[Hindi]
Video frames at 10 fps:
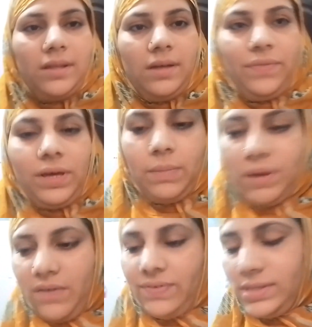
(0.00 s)
अफ्तार में
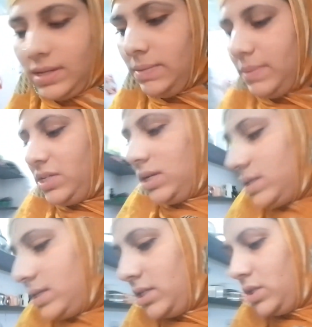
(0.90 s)
काफ़ी सारी माशाल्लाह
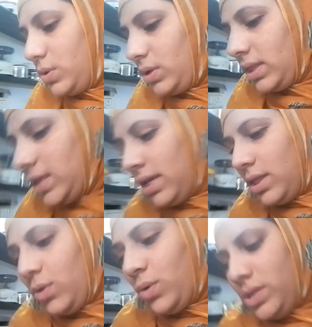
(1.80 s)
से चीज़ें हो जाती
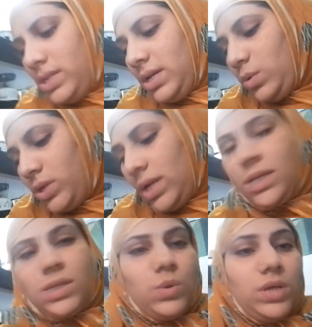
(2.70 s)
हैं तो थोड़े से ये कुछ
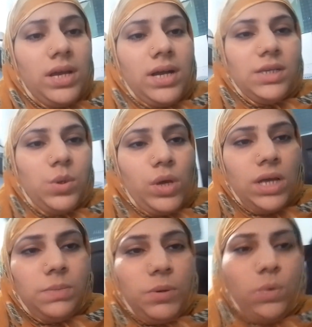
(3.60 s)
अलग सा हो जाएगा आज क्योंकि
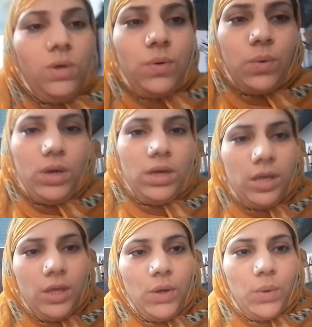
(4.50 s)
आज पकौड़ी वकौड़ी
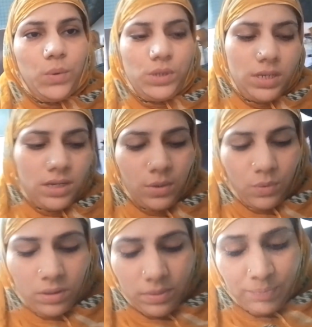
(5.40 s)
कुछ नहीं
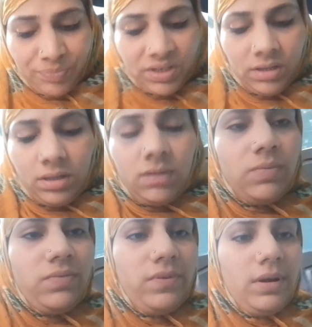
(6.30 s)
करूँगी मैं
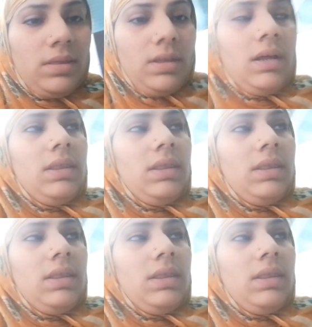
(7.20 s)
फिर तला